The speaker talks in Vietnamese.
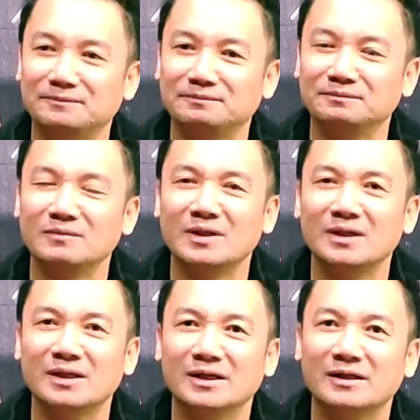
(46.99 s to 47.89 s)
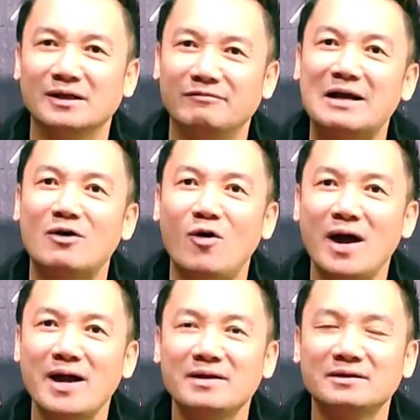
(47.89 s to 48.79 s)
um, văn
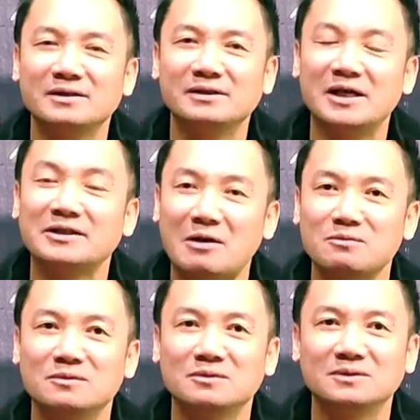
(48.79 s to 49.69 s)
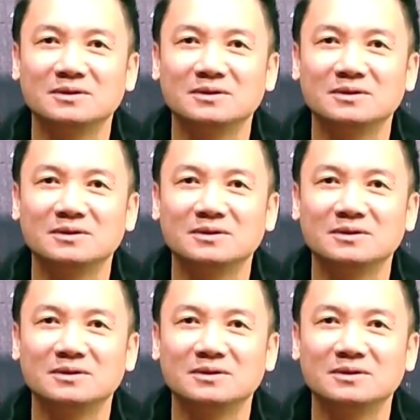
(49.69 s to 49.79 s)
hóa dân tộc